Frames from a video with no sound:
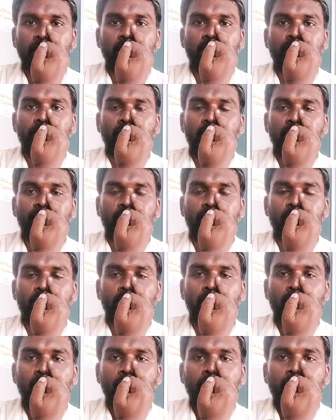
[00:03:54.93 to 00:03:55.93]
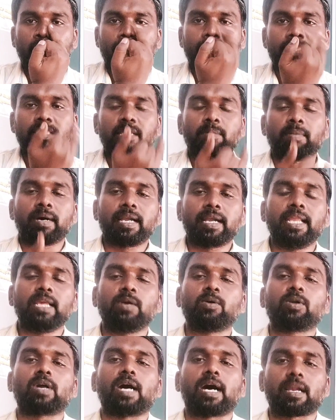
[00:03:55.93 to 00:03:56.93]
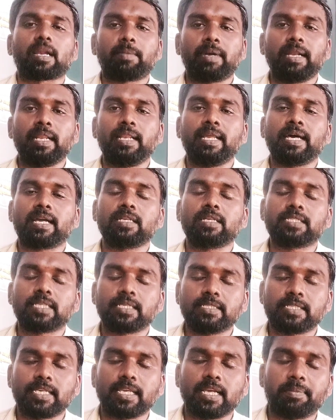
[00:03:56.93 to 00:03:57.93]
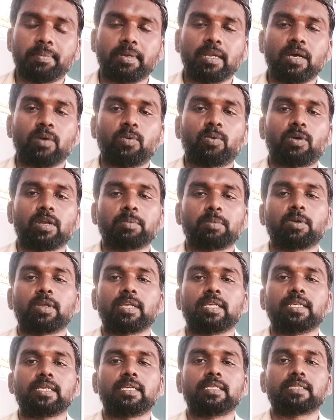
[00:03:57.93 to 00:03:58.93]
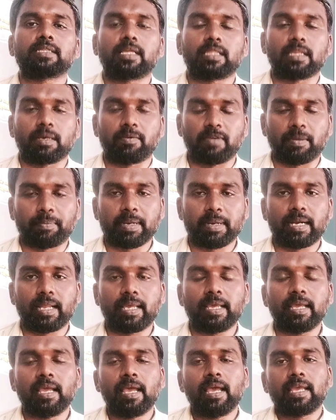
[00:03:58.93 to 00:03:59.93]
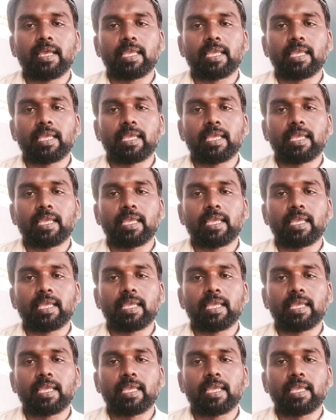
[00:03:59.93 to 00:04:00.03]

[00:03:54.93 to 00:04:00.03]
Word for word: வந்து நீங்கள் வெளியே விடணும் இந்த மாதிரி நீங்கள் ஒரு அரை மணி நேரம் செஞ்சீங்க அப்படின்னா உடம்புடைய அந்த வெப்பநிலை